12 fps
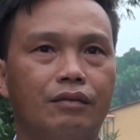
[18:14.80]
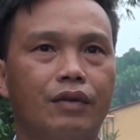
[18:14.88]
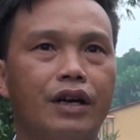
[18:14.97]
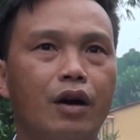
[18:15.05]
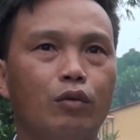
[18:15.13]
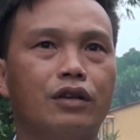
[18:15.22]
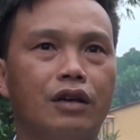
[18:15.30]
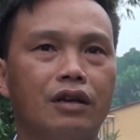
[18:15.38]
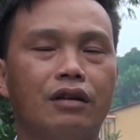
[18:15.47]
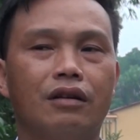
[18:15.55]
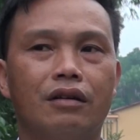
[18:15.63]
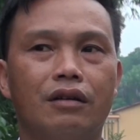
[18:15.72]
vận động nhân
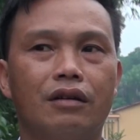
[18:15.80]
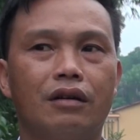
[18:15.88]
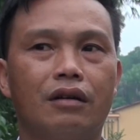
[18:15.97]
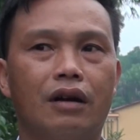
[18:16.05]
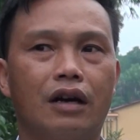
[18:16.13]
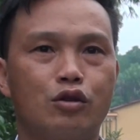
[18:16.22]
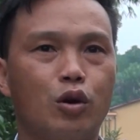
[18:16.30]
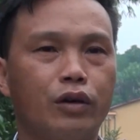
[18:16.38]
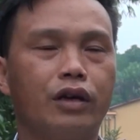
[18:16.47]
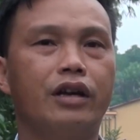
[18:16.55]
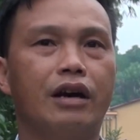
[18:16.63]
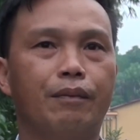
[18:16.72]
dân À,
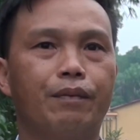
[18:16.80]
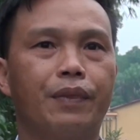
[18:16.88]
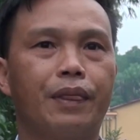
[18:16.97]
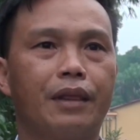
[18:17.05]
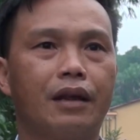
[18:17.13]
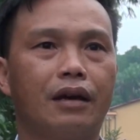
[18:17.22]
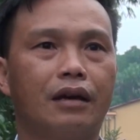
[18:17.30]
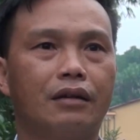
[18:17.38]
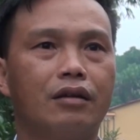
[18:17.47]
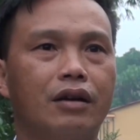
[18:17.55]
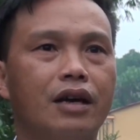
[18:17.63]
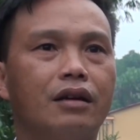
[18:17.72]
chọn địa điểm à,
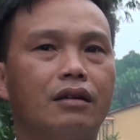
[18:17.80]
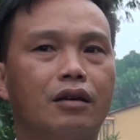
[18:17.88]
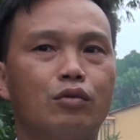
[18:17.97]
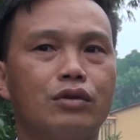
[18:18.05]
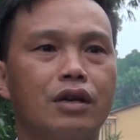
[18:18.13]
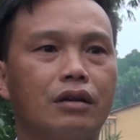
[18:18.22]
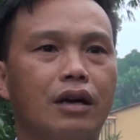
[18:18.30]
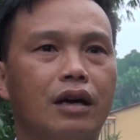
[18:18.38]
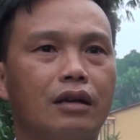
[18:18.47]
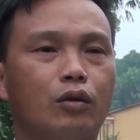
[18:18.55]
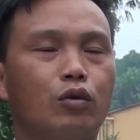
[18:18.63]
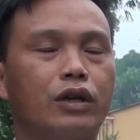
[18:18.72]
thực hiện công trình
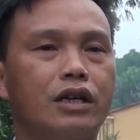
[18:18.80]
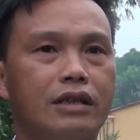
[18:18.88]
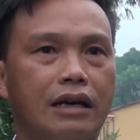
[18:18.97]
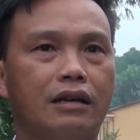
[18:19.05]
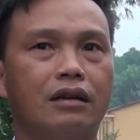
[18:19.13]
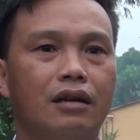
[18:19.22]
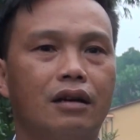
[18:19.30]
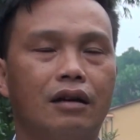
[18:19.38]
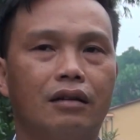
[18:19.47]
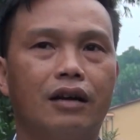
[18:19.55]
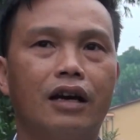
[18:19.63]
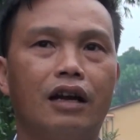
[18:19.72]
tại thôn Cái Dẹt.
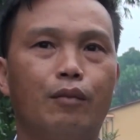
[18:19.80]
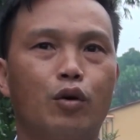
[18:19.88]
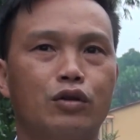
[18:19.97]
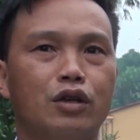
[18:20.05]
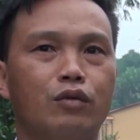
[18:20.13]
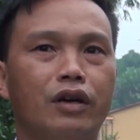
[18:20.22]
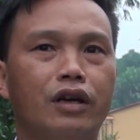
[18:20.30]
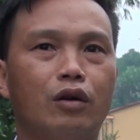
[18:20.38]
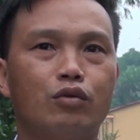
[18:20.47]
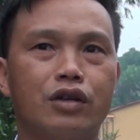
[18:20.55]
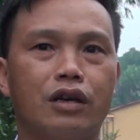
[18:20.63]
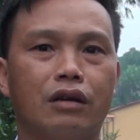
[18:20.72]
À, đây là một trong những
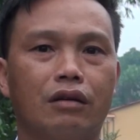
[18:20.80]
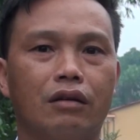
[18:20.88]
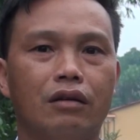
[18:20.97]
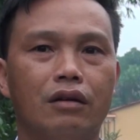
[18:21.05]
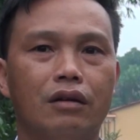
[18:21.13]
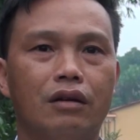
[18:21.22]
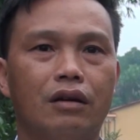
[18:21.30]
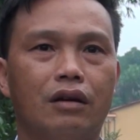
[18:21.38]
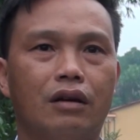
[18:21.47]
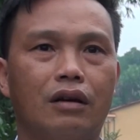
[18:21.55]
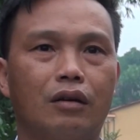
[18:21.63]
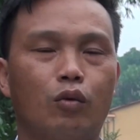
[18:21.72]
công trình
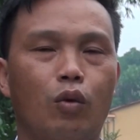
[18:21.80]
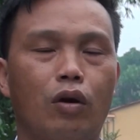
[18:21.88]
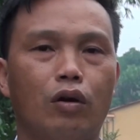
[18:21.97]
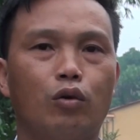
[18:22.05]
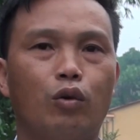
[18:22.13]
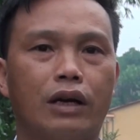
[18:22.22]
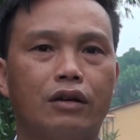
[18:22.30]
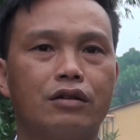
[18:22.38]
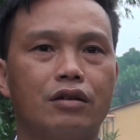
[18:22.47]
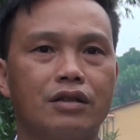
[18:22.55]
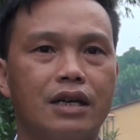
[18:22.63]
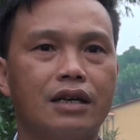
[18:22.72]
của công đoàn cơ
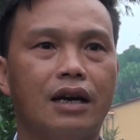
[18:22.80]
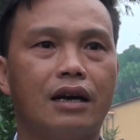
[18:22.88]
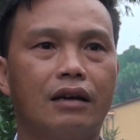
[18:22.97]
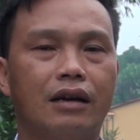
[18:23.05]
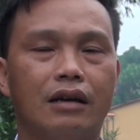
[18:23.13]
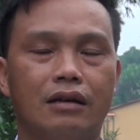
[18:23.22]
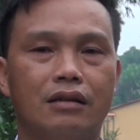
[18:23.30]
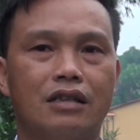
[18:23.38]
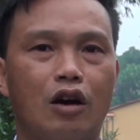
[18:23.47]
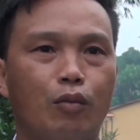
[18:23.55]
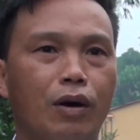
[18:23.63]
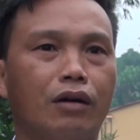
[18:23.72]
sở xã nhà để
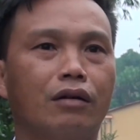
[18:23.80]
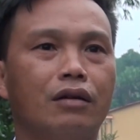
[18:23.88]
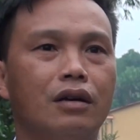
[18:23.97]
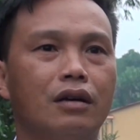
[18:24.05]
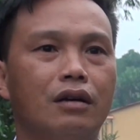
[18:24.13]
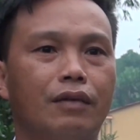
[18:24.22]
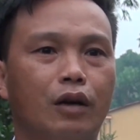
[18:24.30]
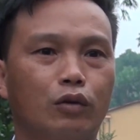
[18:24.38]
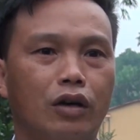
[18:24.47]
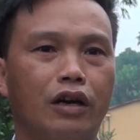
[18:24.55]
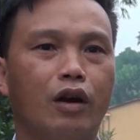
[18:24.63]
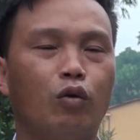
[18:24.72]
chào mừng và đồng
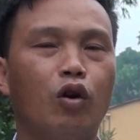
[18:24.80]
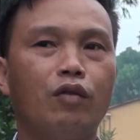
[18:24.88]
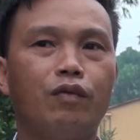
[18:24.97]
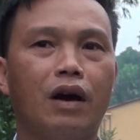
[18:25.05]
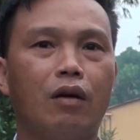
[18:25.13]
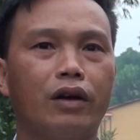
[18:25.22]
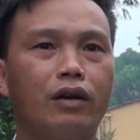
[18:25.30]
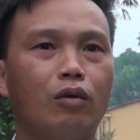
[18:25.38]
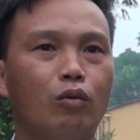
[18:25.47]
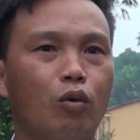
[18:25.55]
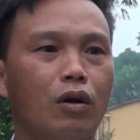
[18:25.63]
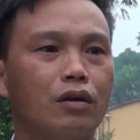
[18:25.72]
thời đóng góp vào cái
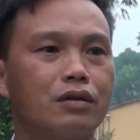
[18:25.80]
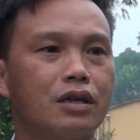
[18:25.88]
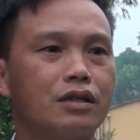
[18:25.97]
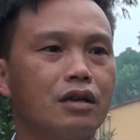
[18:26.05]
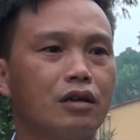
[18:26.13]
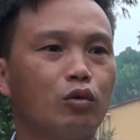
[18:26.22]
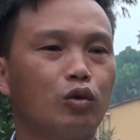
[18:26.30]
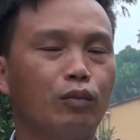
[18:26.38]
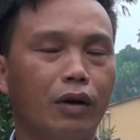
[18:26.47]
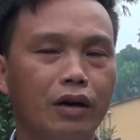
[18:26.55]
công cuộc xây dựng nông thôn